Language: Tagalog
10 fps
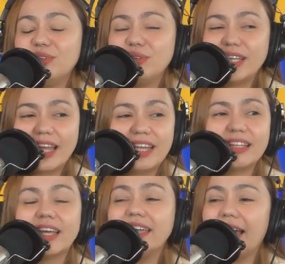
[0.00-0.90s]
nyo yan.
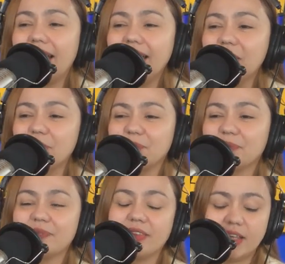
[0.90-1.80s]
Kaya,
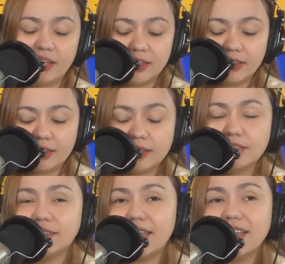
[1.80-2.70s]

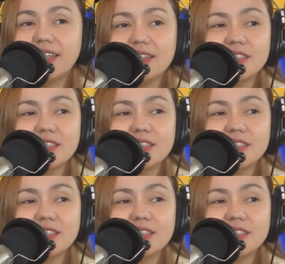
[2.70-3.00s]
take it